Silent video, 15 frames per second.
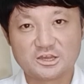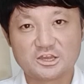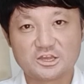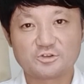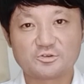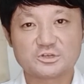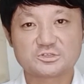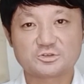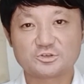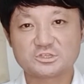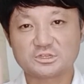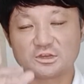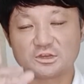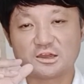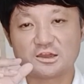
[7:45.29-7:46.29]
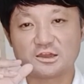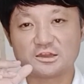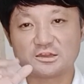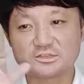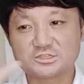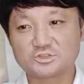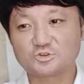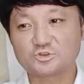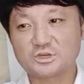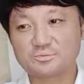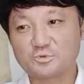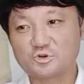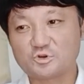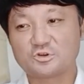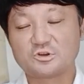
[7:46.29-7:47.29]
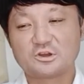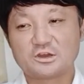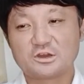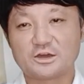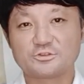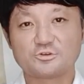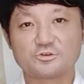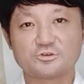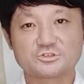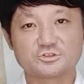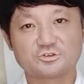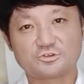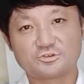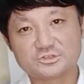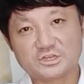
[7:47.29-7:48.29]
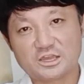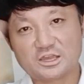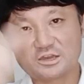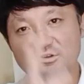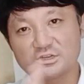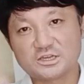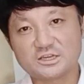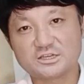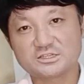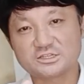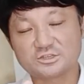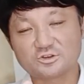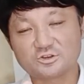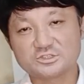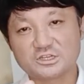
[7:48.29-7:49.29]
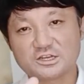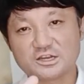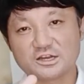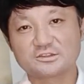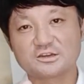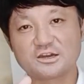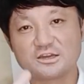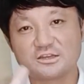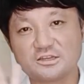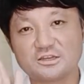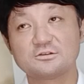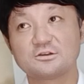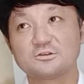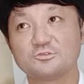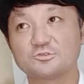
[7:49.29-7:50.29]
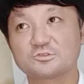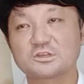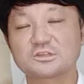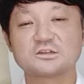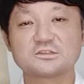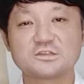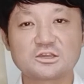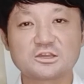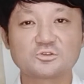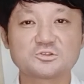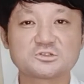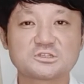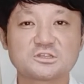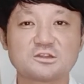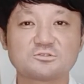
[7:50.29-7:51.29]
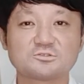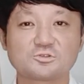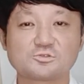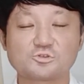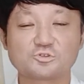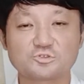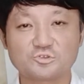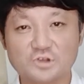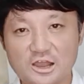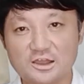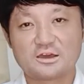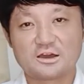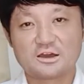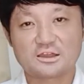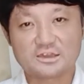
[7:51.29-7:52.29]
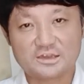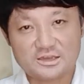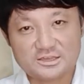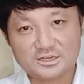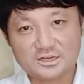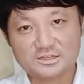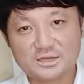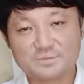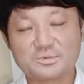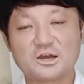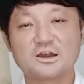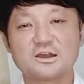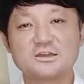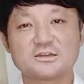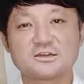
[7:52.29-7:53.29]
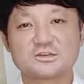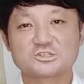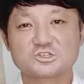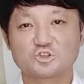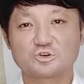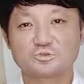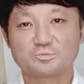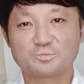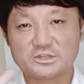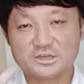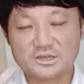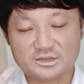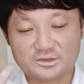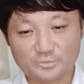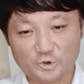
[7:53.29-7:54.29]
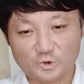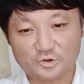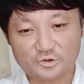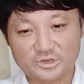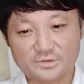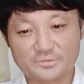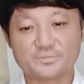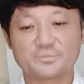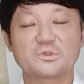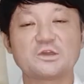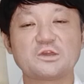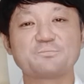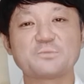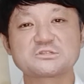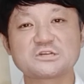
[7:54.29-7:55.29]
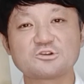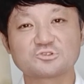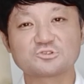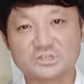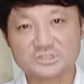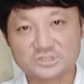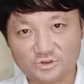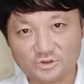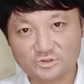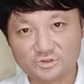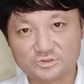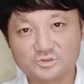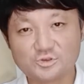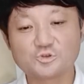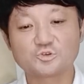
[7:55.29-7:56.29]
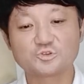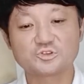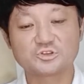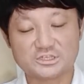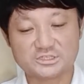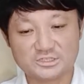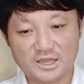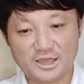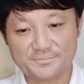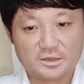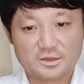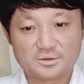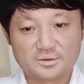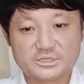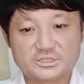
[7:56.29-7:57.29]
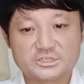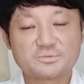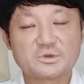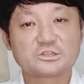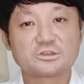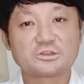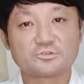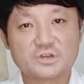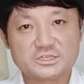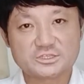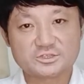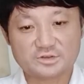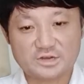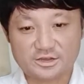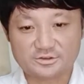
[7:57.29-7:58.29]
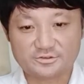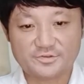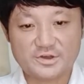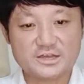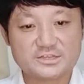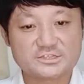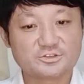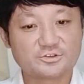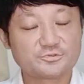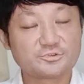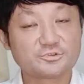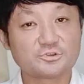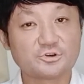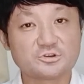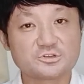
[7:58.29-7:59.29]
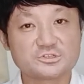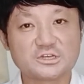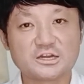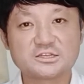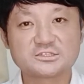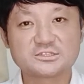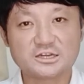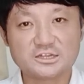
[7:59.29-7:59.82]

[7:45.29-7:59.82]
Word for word: 要は少し、えー、一度でも、あの、そのお酒類禁止の時間帯に売ってたり提供しているということが発見された場合、その場でもう一発アウトですよ。そういうことですね。すべてのレストラン、ファーストフード、サリサリ